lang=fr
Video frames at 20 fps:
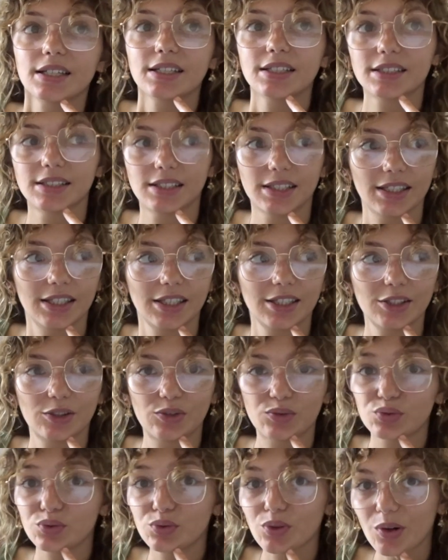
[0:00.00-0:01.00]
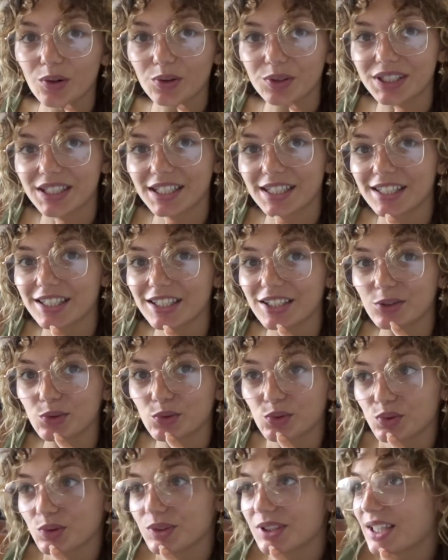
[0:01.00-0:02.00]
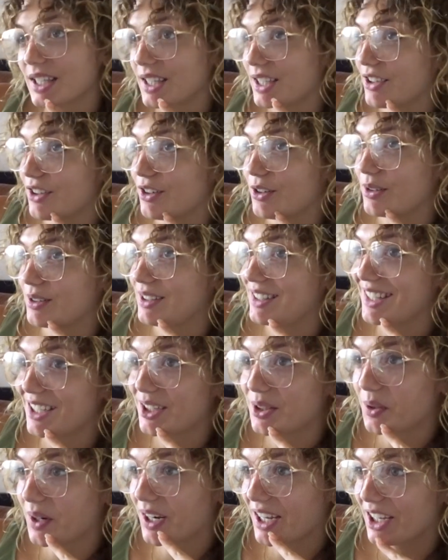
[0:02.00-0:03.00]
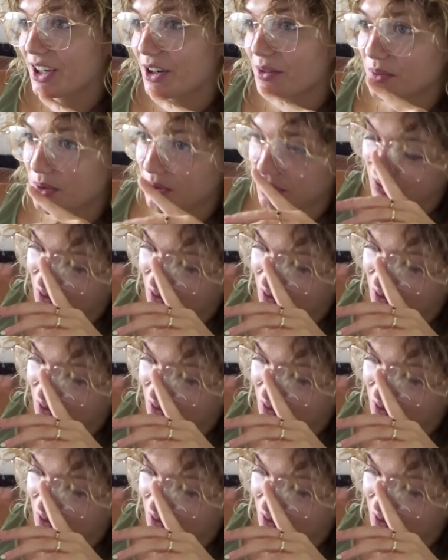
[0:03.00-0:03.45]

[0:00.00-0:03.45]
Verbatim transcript: J'ai tout rangé, tout est euh, décoré comme je